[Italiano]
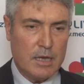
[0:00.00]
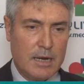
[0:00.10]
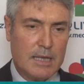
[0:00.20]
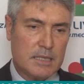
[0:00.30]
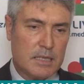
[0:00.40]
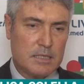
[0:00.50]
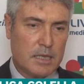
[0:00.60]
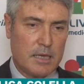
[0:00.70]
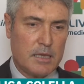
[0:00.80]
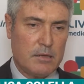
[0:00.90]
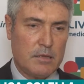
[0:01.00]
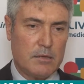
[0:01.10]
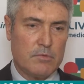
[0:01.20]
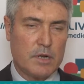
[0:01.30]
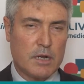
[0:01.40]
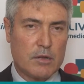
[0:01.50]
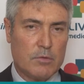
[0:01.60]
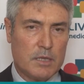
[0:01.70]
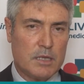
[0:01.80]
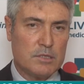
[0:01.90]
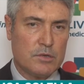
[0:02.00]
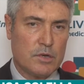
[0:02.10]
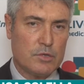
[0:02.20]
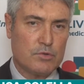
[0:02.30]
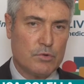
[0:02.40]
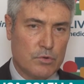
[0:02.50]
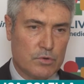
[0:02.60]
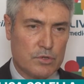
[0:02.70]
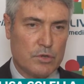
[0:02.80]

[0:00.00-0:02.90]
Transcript: la sesta è eh, una raccomandazione sull'uso